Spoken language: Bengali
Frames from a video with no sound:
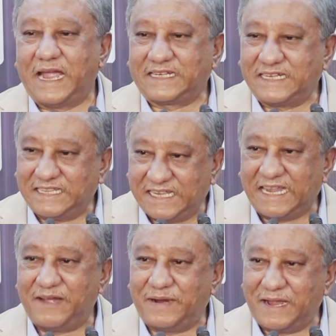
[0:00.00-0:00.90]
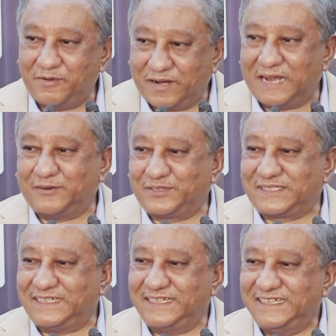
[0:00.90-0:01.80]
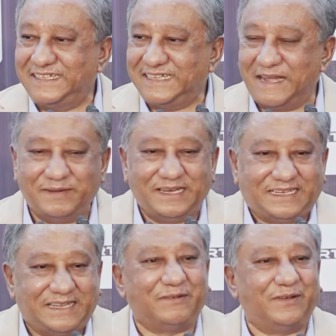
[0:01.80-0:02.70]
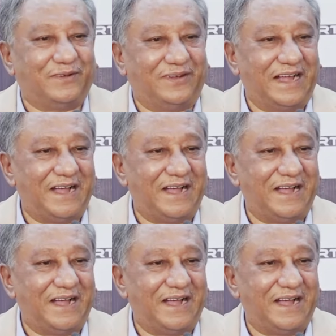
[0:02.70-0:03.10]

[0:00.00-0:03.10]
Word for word: একটা দেখে আমার এমন রাগ উঠছে যে আমি কি বলবো